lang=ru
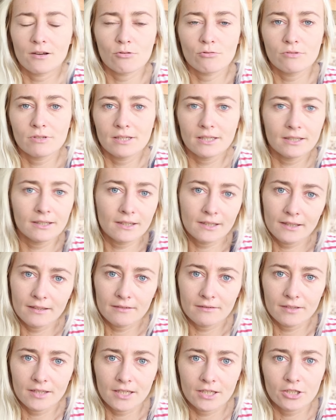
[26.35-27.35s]

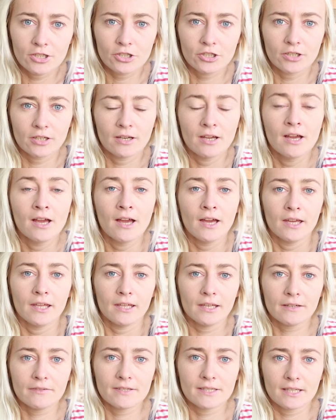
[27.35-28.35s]
рутинные вещи,
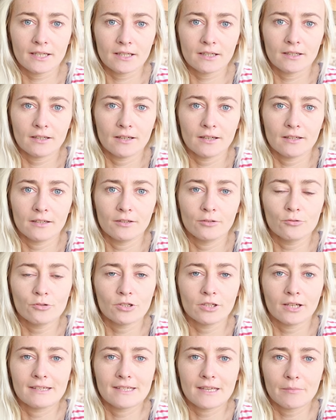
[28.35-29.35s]
их все э,
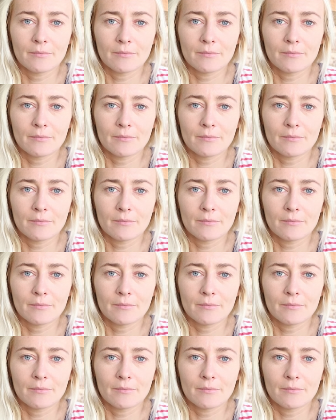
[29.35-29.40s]
нужно